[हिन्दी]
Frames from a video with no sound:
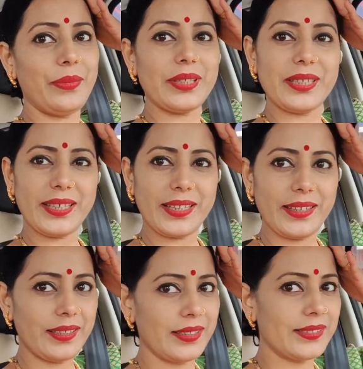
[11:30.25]
बट ठीक
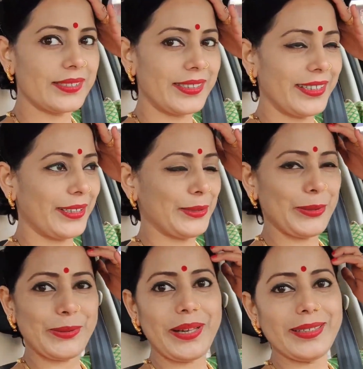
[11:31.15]
है अच्छा देखा
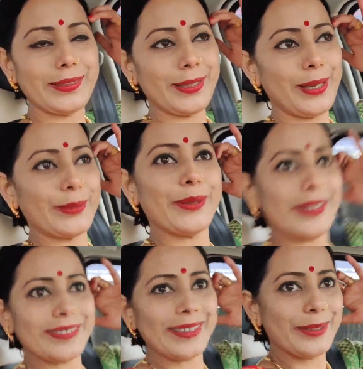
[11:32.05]
ससुराल जाते हैं तो
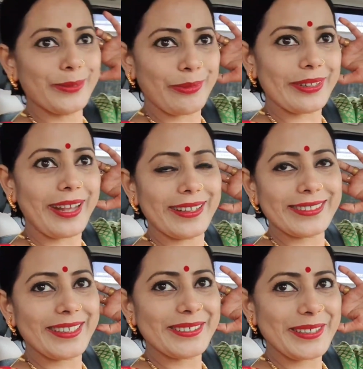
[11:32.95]
ऐसे ही लुक में जाना
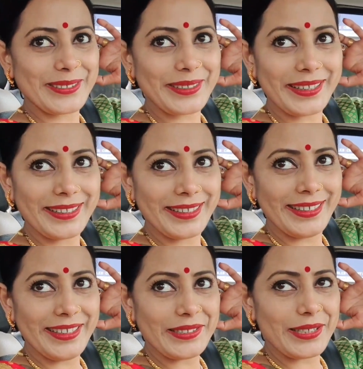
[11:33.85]
चाहिए ससुराल
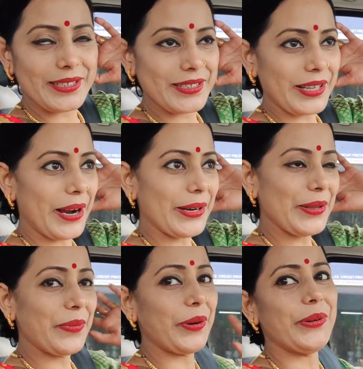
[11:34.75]

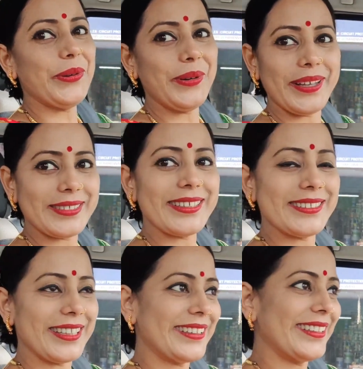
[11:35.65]
संस्कारी बहू ऐसे
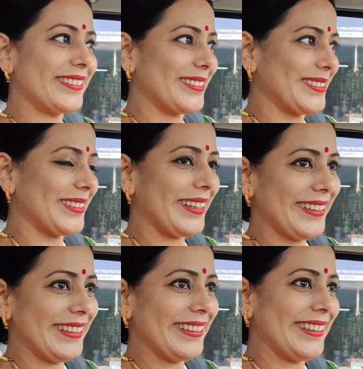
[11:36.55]
ही जाती है ससुराल